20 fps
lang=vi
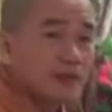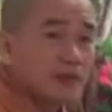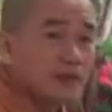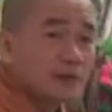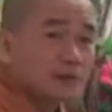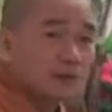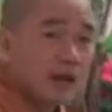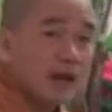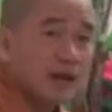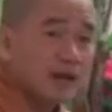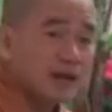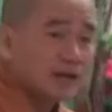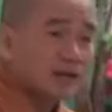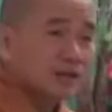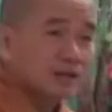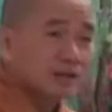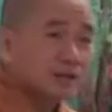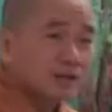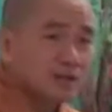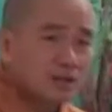Nhưng
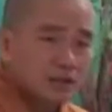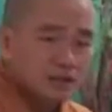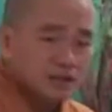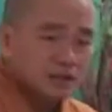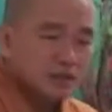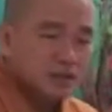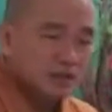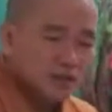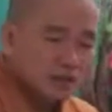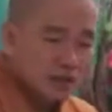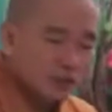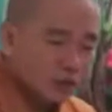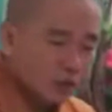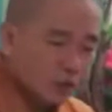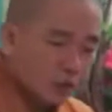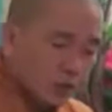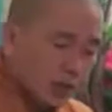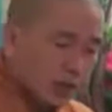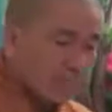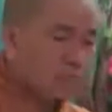mà chính cái sự
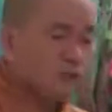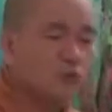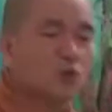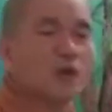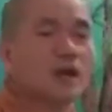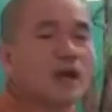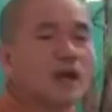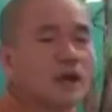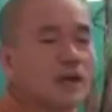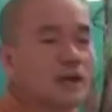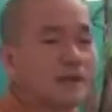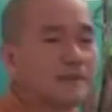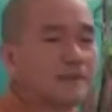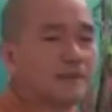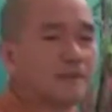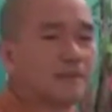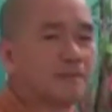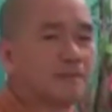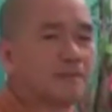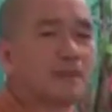tu tập của Ngài
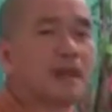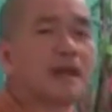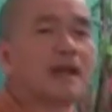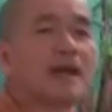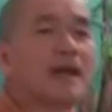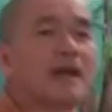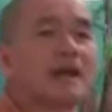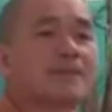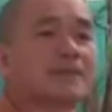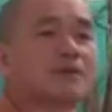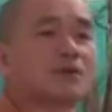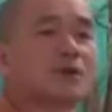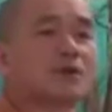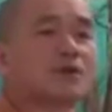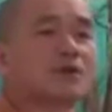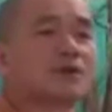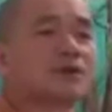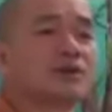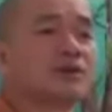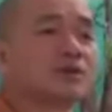đã làm
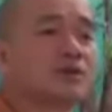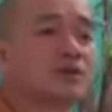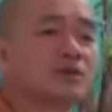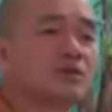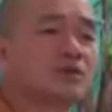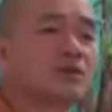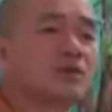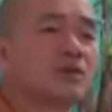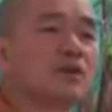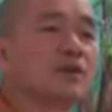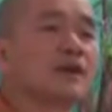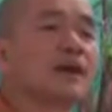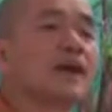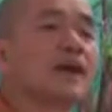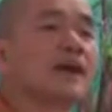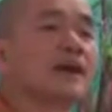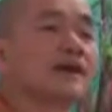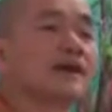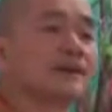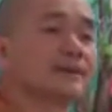cho những người xung quanh
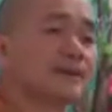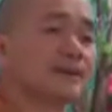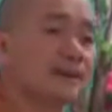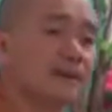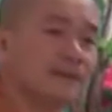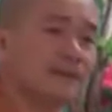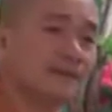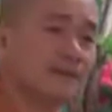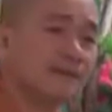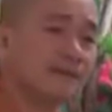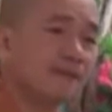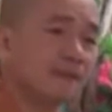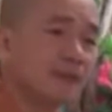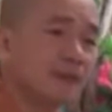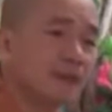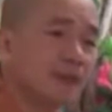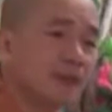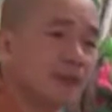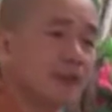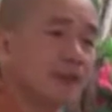an hết trơn.
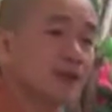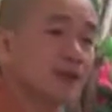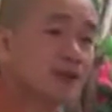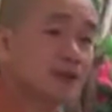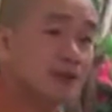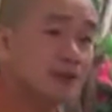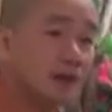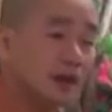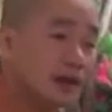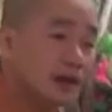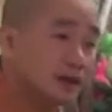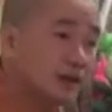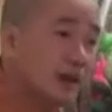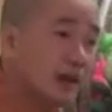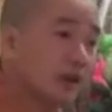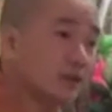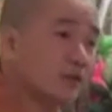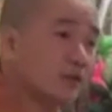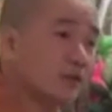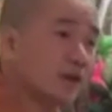Chính những lời
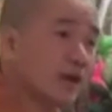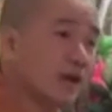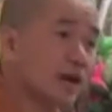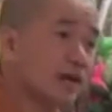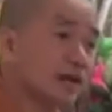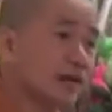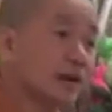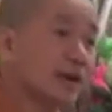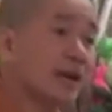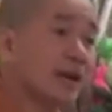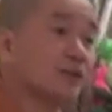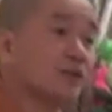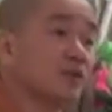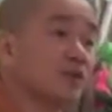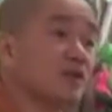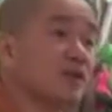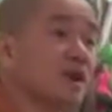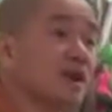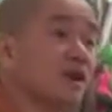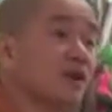dạy của Ngài đã làm
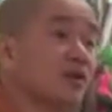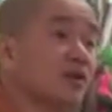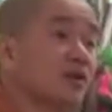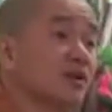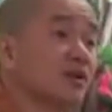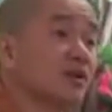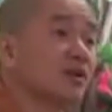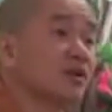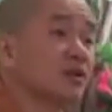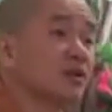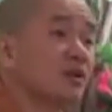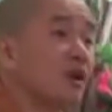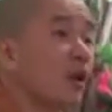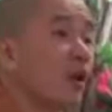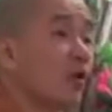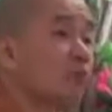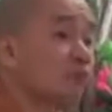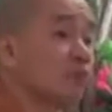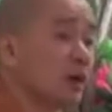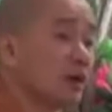cho xã hội đó nó
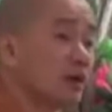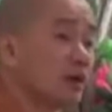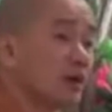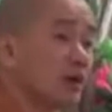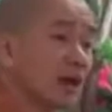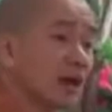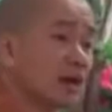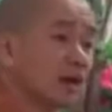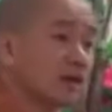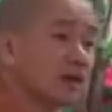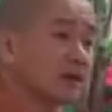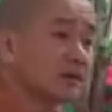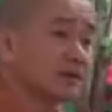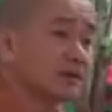ổn định trở lại.